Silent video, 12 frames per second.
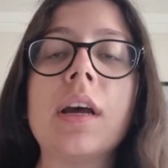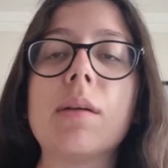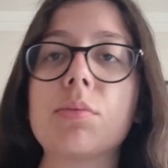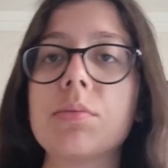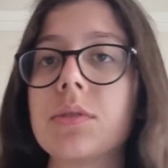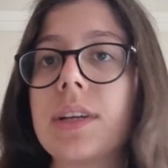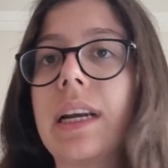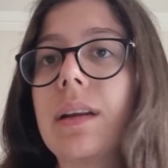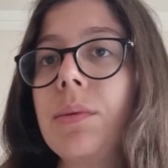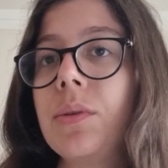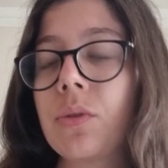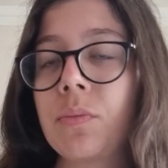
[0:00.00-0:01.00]
Bunun
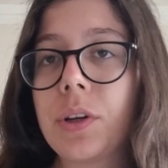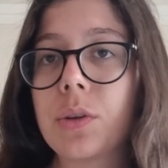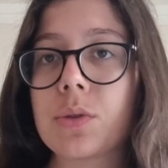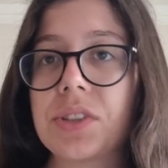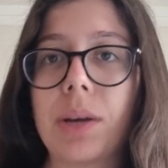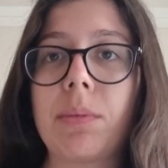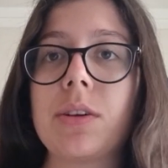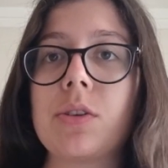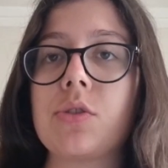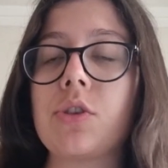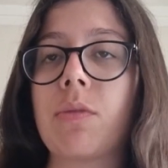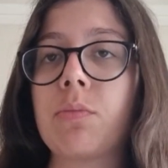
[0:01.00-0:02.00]
üzerinde bir yorum videosu çekmeyi
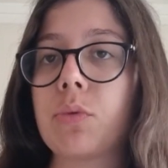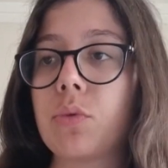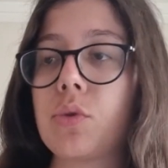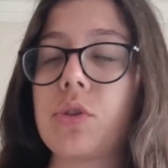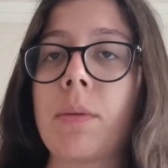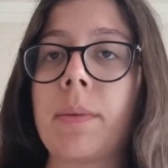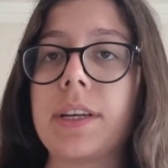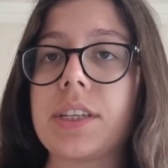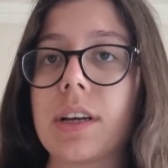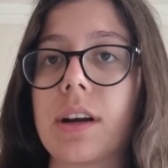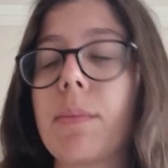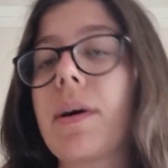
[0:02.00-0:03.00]
düşünüyorum. Bu üçleme
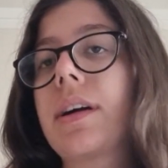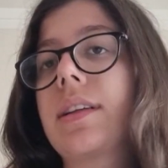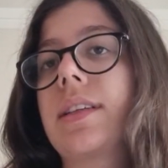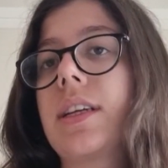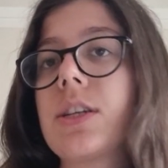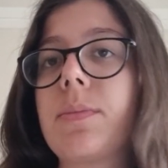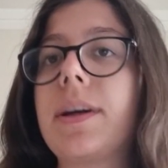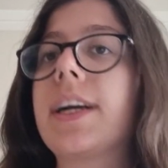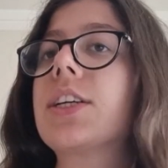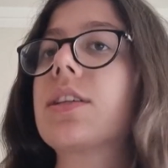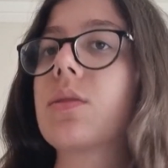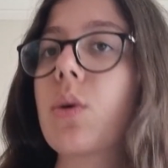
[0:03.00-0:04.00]
işte Kapak Kız Yeşil Pir
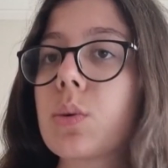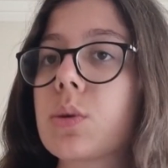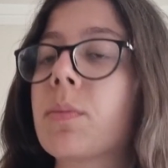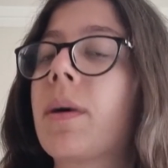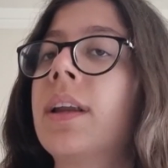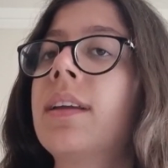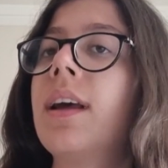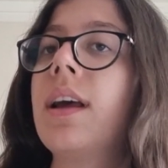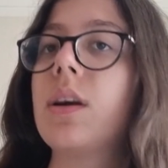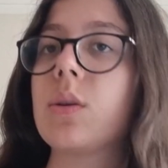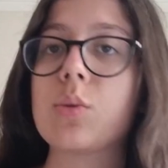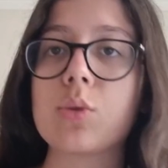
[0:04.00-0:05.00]
Gecesi Osman
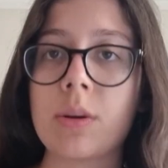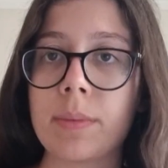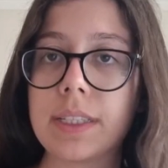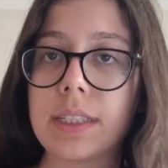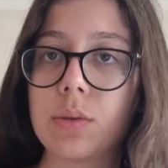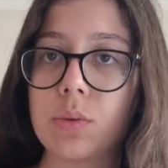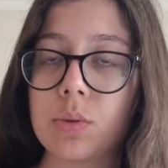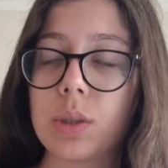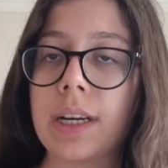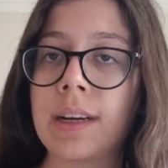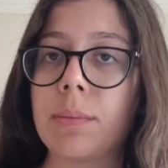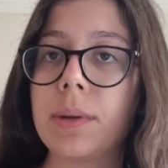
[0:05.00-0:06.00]
üçlemesi
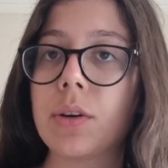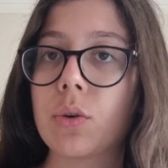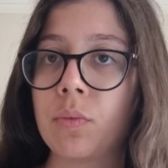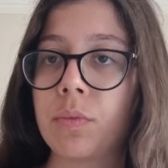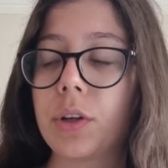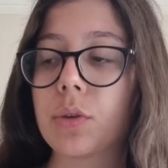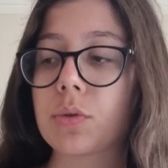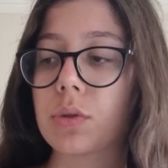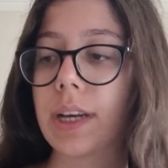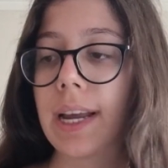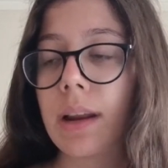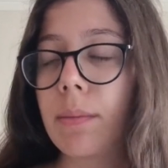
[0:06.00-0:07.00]
üzerine bir yorum
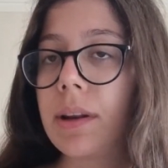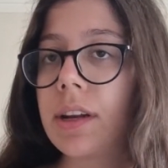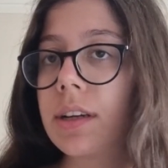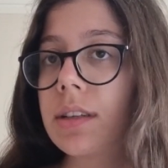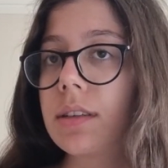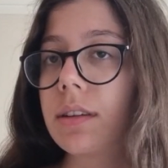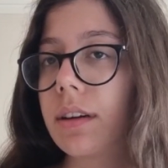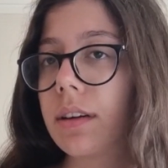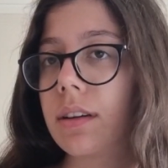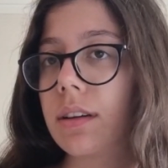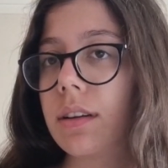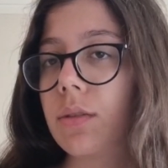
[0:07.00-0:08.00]
videosu gelebilir.
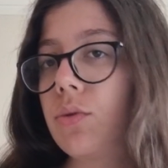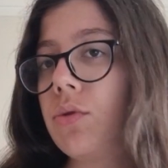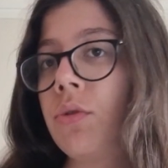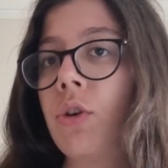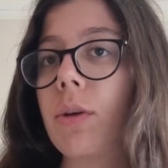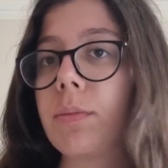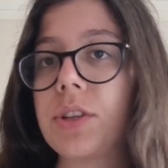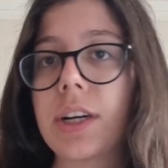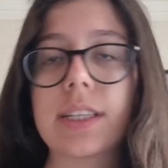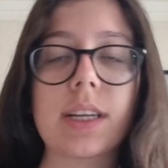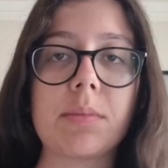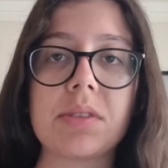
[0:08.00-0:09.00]
Ee, düşünüyorum
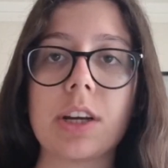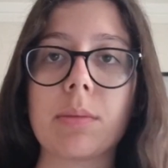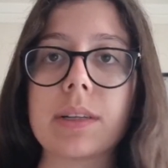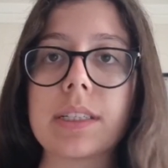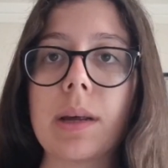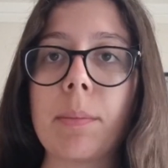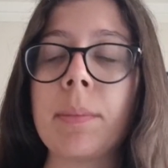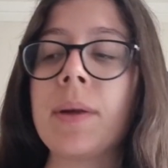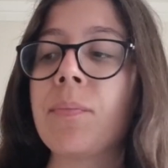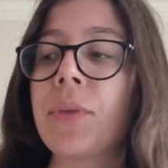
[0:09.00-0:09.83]
çeksem çekmesem mi.